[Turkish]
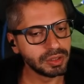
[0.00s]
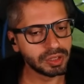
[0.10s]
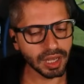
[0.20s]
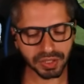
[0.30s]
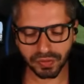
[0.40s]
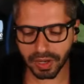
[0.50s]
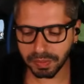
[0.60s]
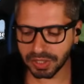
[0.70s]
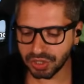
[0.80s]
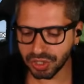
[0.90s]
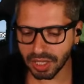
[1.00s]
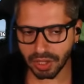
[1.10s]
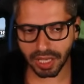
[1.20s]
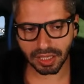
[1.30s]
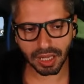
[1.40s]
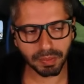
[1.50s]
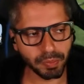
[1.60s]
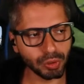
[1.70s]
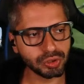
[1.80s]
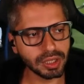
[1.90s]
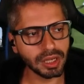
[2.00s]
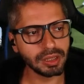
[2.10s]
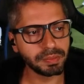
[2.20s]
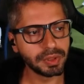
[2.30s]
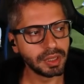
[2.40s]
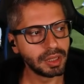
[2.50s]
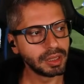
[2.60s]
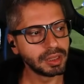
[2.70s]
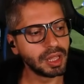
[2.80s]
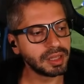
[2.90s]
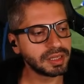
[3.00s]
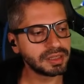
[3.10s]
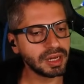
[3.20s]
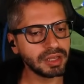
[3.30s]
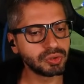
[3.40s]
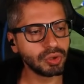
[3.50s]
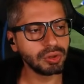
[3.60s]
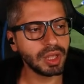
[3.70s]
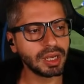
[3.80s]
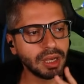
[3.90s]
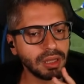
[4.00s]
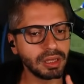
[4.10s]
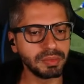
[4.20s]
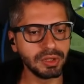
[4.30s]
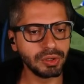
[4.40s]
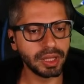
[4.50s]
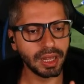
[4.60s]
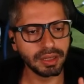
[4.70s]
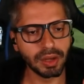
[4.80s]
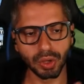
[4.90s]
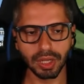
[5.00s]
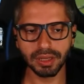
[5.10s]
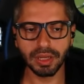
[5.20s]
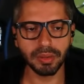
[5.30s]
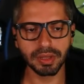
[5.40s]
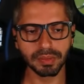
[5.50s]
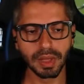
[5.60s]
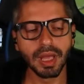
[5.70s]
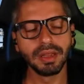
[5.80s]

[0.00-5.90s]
transfer bitişine denk gelip boşta kalıp Galatasaray son dakika alabiliyor yani. Onu anlayamadım.